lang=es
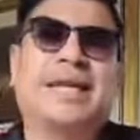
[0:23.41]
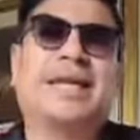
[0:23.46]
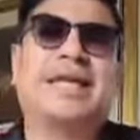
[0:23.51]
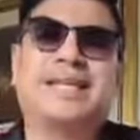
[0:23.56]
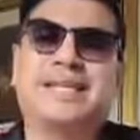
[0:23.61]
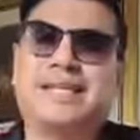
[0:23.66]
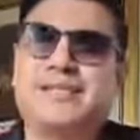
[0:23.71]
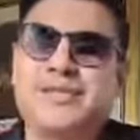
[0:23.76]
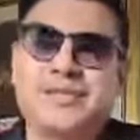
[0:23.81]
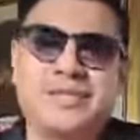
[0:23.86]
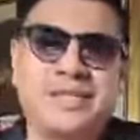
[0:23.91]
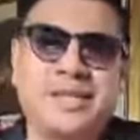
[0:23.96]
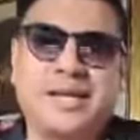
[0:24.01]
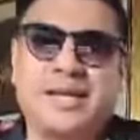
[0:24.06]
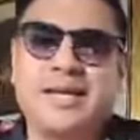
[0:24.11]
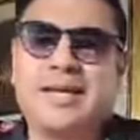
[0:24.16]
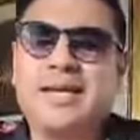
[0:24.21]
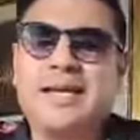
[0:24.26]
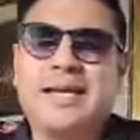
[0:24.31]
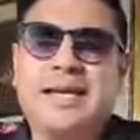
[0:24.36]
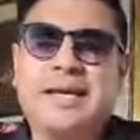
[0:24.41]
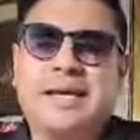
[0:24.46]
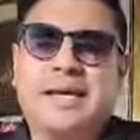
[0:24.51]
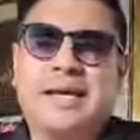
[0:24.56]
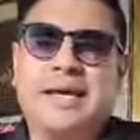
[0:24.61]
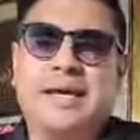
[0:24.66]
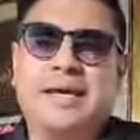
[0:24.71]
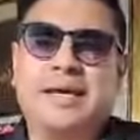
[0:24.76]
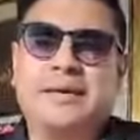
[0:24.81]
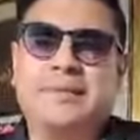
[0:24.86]
esto se da
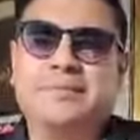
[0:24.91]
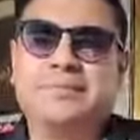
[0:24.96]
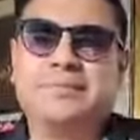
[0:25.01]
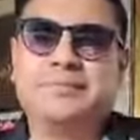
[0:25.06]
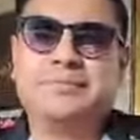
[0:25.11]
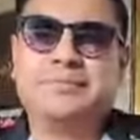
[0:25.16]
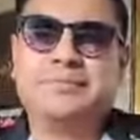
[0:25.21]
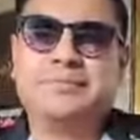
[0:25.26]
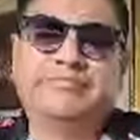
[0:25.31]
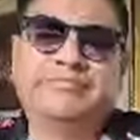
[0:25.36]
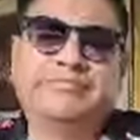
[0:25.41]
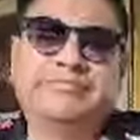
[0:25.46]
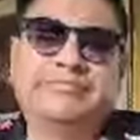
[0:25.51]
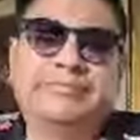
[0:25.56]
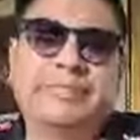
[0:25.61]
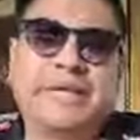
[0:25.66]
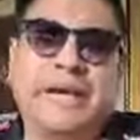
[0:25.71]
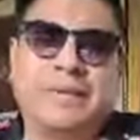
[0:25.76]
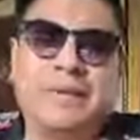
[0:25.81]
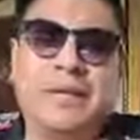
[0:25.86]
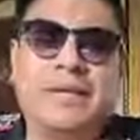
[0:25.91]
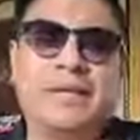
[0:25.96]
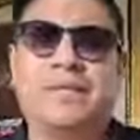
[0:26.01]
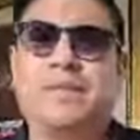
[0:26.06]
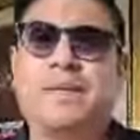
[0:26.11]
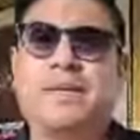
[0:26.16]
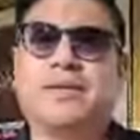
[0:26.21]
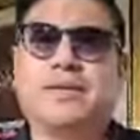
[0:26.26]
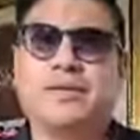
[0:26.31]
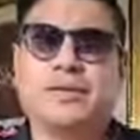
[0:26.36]
eh, cabida
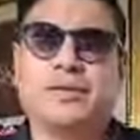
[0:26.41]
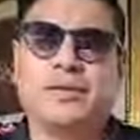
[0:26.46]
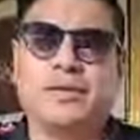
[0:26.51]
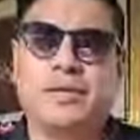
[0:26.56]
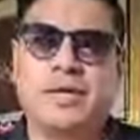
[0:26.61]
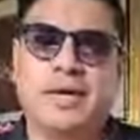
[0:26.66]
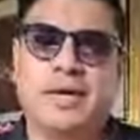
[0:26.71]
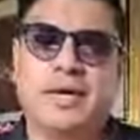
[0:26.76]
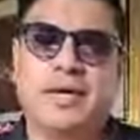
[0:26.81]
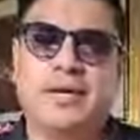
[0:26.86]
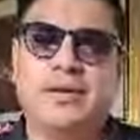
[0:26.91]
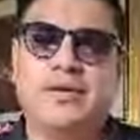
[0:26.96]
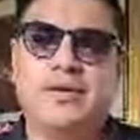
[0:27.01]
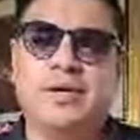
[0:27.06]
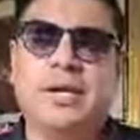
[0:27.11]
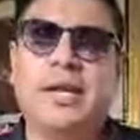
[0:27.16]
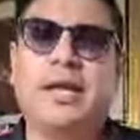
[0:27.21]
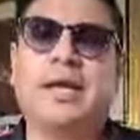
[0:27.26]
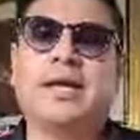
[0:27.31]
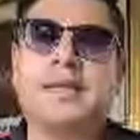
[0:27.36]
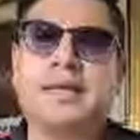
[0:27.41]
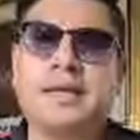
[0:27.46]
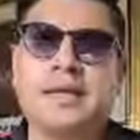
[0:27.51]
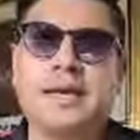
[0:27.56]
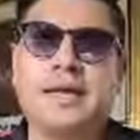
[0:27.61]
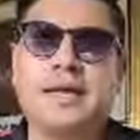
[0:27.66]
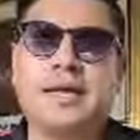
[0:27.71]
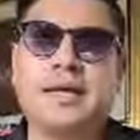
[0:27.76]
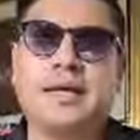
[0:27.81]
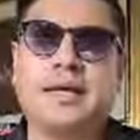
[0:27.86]
para todo lo que, lo que la gente
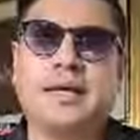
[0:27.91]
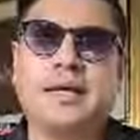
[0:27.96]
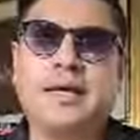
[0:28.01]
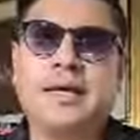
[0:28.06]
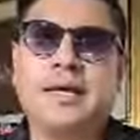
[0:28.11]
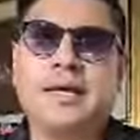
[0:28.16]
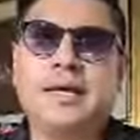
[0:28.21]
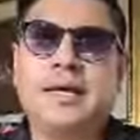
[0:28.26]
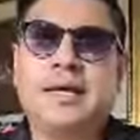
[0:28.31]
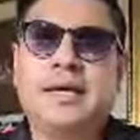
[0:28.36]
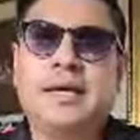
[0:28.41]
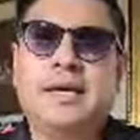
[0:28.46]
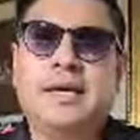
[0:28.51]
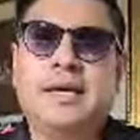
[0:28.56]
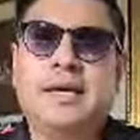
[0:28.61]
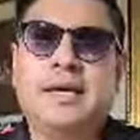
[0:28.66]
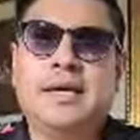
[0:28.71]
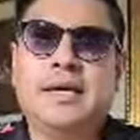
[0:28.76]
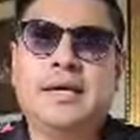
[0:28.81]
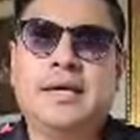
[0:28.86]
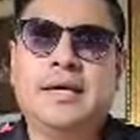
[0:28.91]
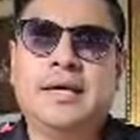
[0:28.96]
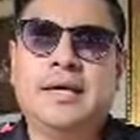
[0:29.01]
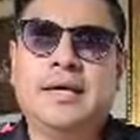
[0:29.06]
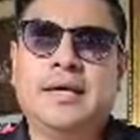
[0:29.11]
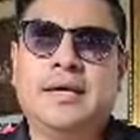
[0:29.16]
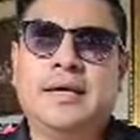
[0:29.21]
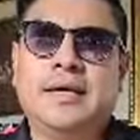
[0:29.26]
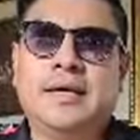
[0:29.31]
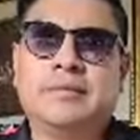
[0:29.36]
quiera
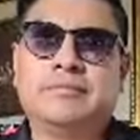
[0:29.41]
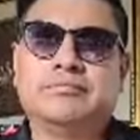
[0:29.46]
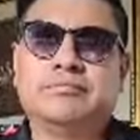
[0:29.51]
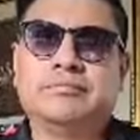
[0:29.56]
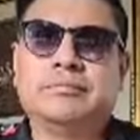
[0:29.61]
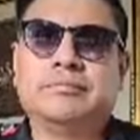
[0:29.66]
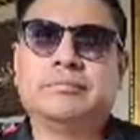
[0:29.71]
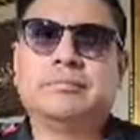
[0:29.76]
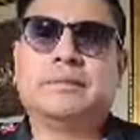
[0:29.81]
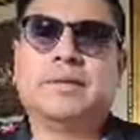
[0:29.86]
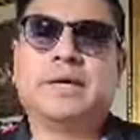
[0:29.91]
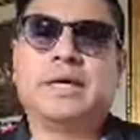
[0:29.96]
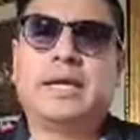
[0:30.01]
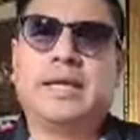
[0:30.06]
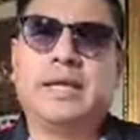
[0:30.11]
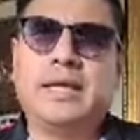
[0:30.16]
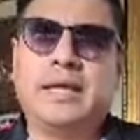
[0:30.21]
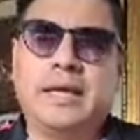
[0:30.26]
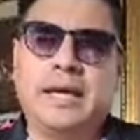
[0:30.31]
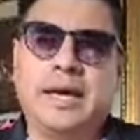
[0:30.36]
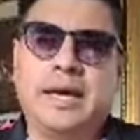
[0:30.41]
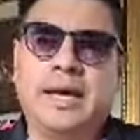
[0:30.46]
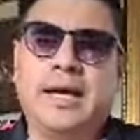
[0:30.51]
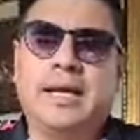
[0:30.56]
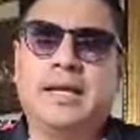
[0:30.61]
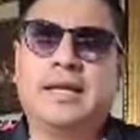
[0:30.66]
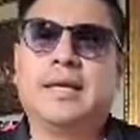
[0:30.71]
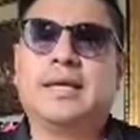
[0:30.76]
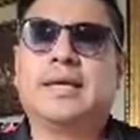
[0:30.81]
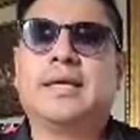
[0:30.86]
eh,
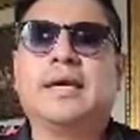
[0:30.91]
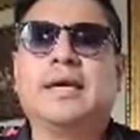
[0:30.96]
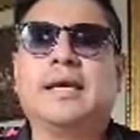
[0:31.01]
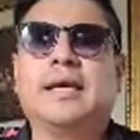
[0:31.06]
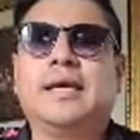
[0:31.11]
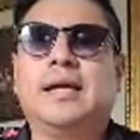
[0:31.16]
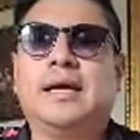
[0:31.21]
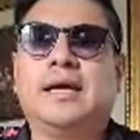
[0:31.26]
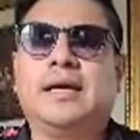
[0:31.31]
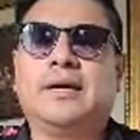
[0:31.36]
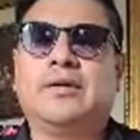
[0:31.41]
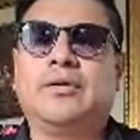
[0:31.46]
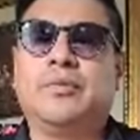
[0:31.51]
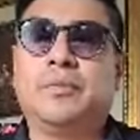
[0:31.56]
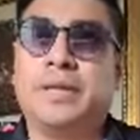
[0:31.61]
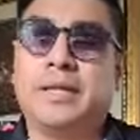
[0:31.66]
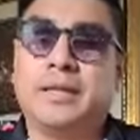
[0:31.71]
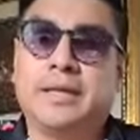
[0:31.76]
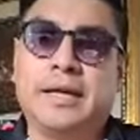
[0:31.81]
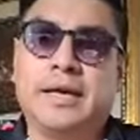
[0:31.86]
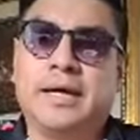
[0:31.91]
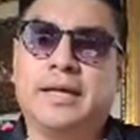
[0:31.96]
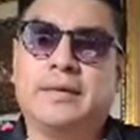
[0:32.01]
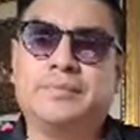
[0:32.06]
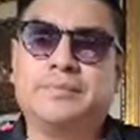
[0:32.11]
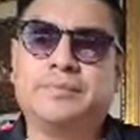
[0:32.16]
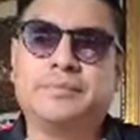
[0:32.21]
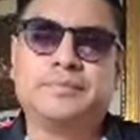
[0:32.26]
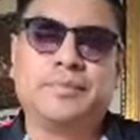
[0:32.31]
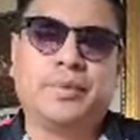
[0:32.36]
criticar, que quiera comentar,
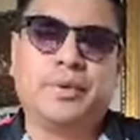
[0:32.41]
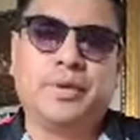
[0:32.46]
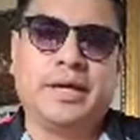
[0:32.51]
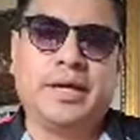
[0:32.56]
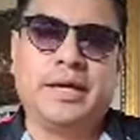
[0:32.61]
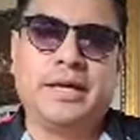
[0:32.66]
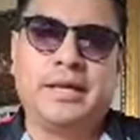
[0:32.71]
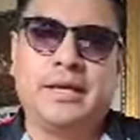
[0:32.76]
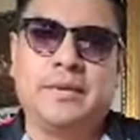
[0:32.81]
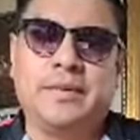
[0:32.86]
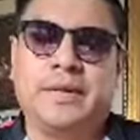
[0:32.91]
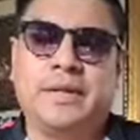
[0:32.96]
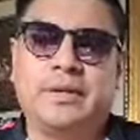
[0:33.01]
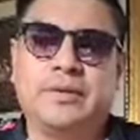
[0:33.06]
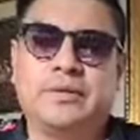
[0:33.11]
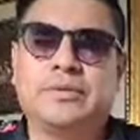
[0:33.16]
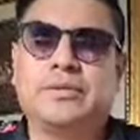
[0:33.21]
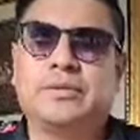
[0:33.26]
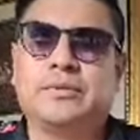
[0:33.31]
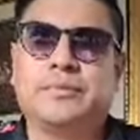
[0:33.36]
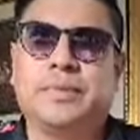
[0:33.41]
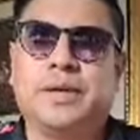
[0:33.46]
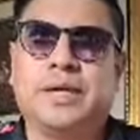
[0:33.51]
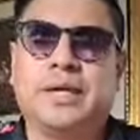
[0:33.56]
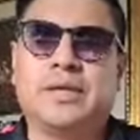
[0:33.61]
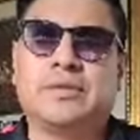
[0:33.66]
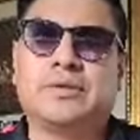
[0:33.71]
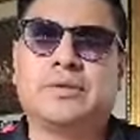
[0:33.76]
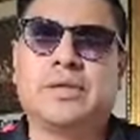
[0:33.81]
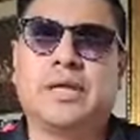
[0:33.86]
porque es libre, ¿no? Son
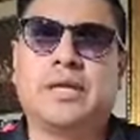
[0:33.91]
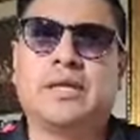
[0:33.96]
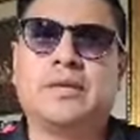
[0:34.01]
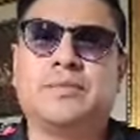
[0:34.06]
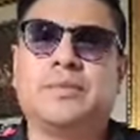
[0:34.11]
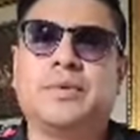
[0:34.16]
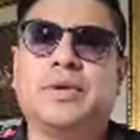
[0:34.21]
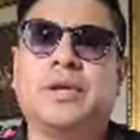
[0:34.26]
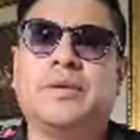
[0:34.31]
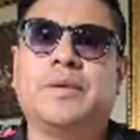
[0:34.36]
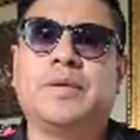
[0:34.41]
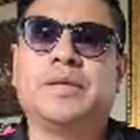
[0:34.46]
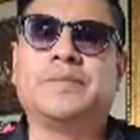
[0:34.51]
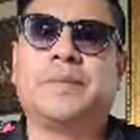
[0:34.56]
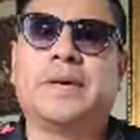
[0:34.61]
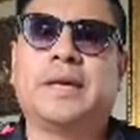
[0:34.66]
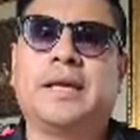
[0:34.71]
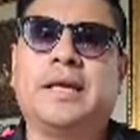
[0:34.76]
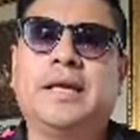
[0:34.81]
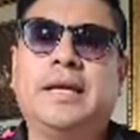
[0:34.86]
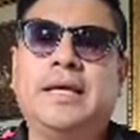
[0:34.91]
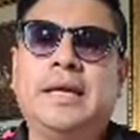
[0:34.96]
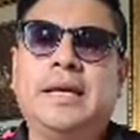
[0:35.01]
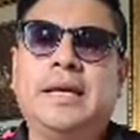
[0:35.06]
páginas sociales muy libres para,